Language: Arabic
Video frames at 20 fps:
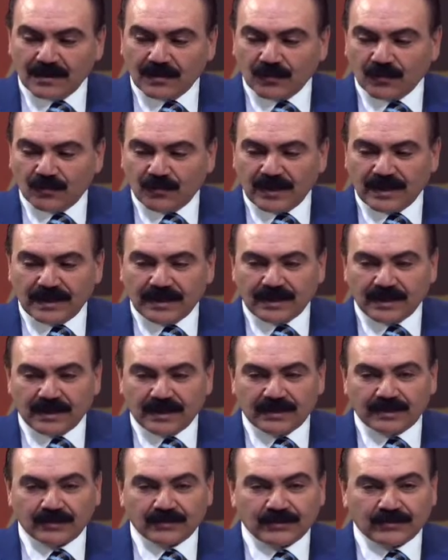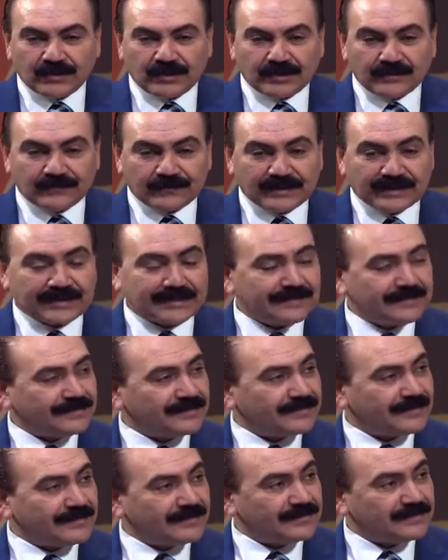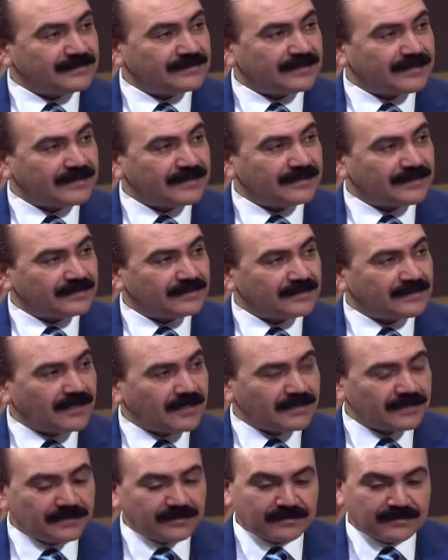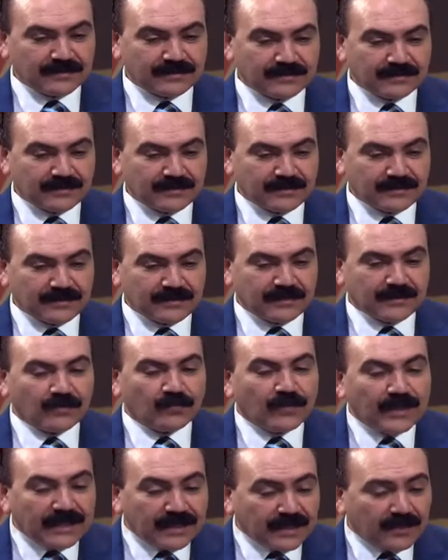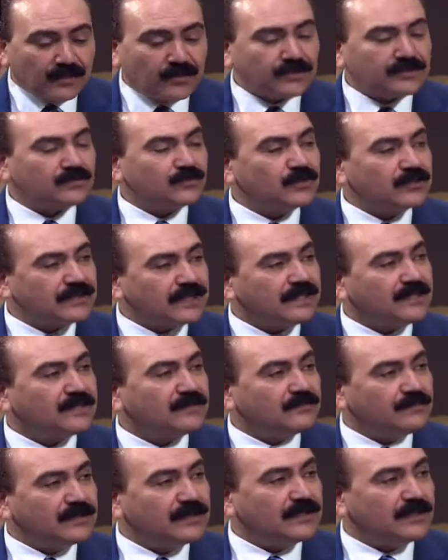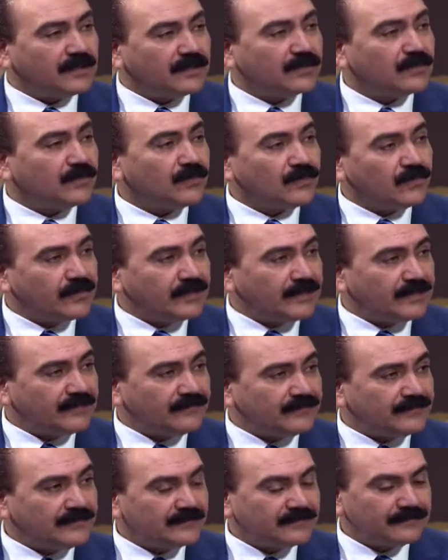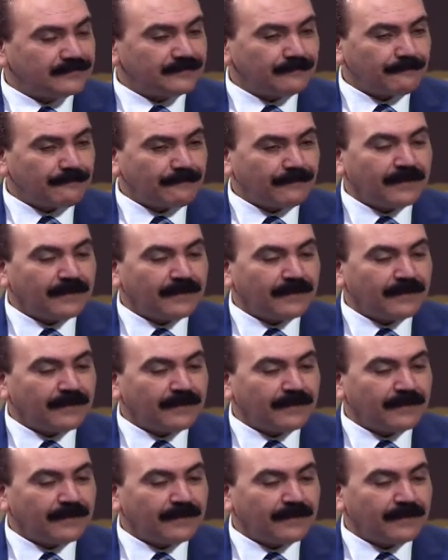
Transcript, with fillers: والروح افتقدت الإنسان الساقط واللاهوت متحد بالروح والنفس أيوه.